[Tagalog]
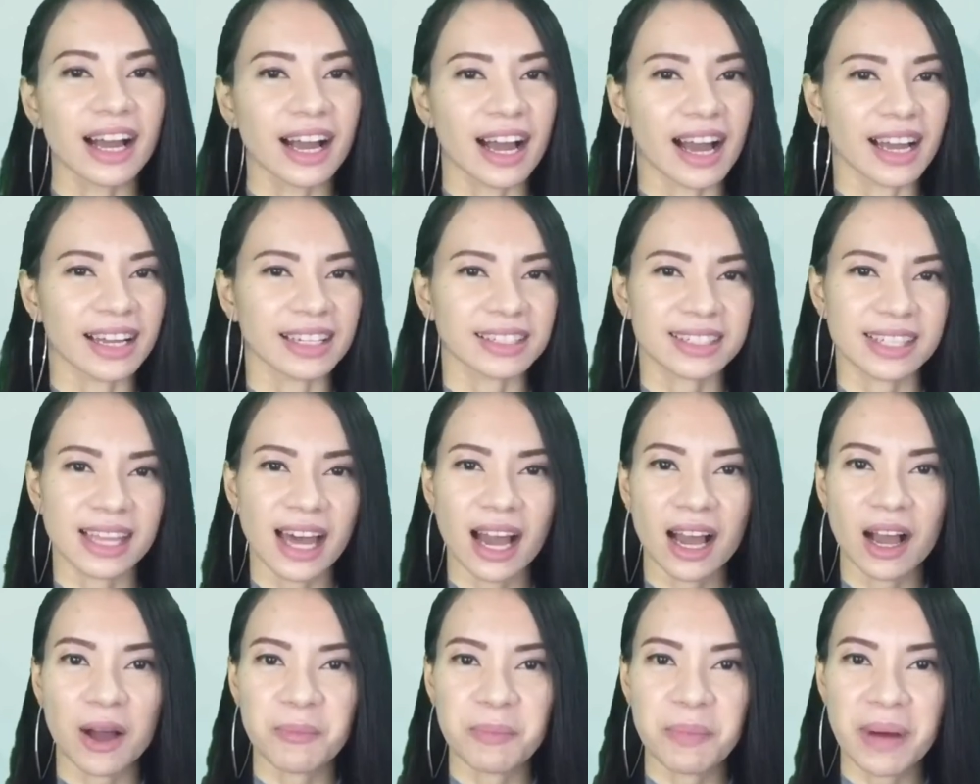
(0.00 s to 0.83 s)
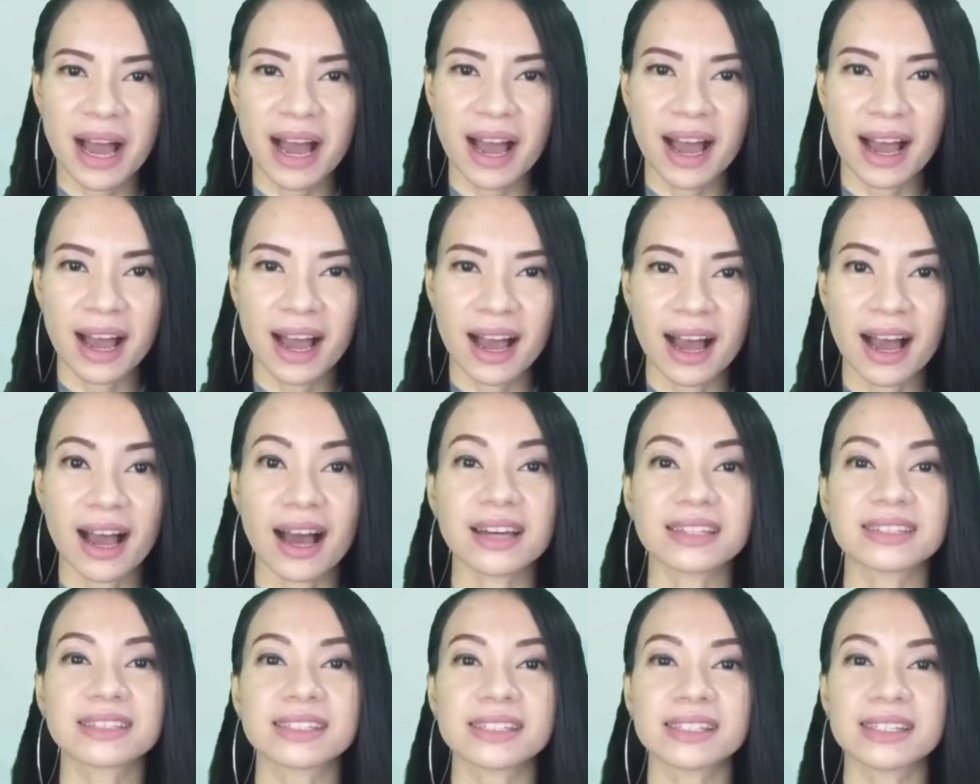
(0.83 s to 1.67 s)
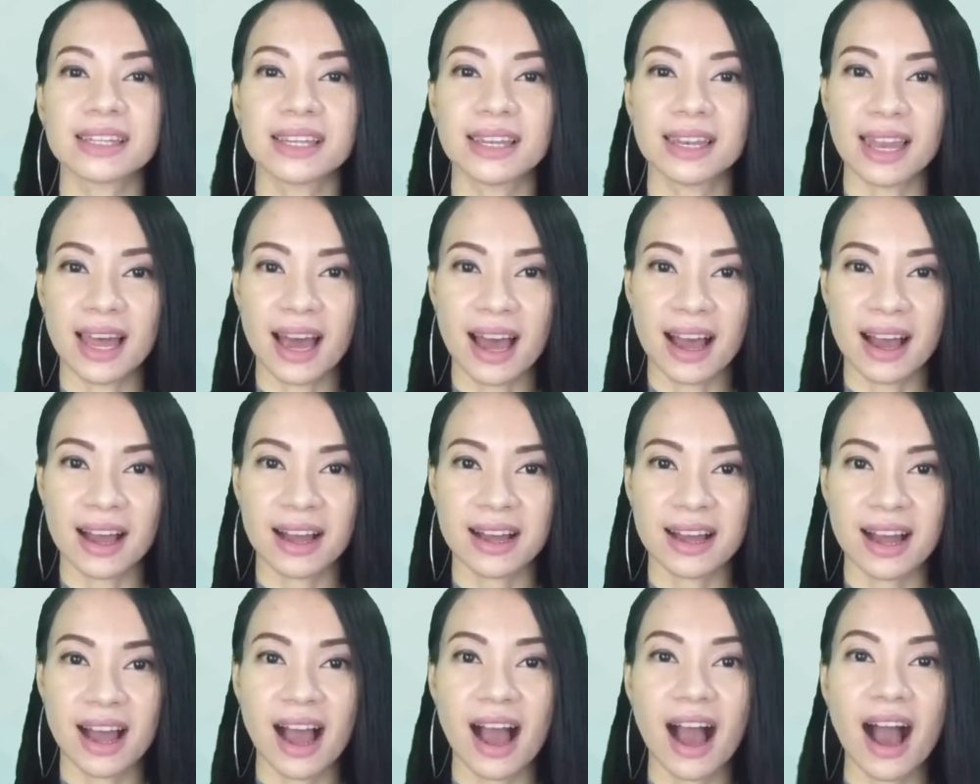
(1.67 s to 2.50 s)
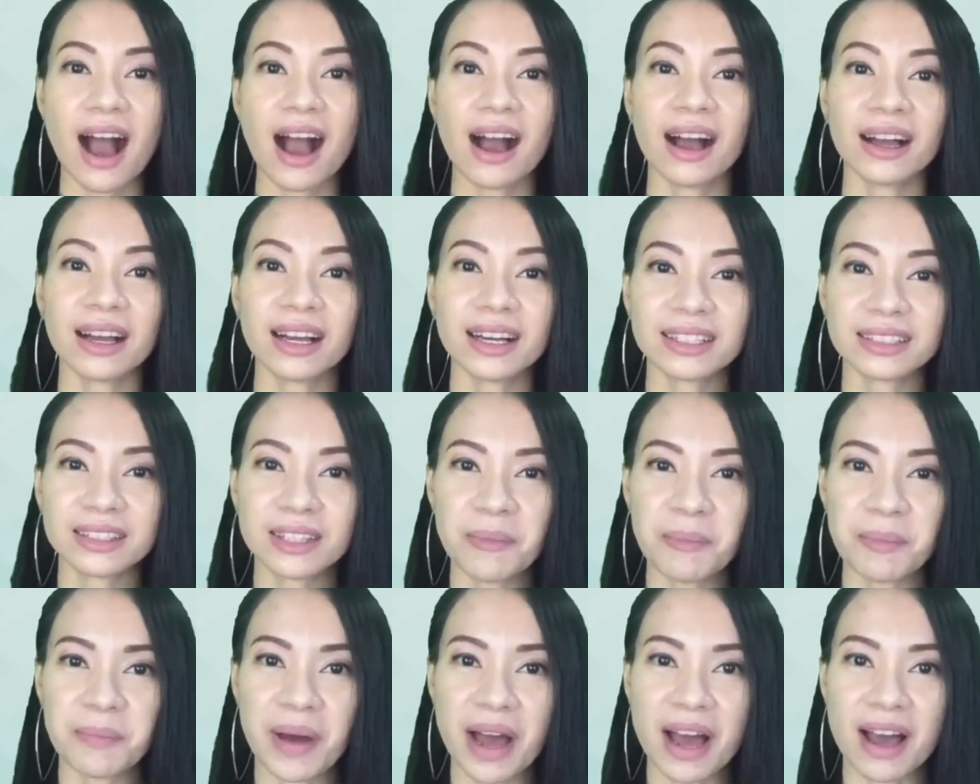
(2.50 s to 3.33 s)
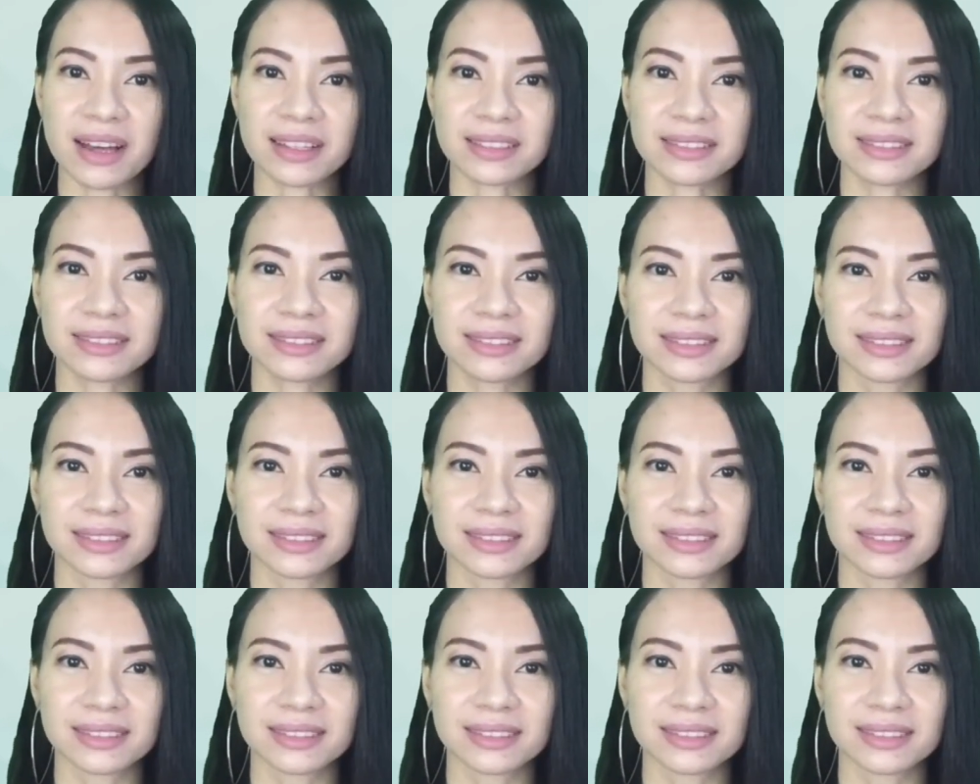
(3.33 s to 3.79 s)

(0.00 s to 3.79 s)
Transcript: Kahit saan ka pa, asin lang ang katapat.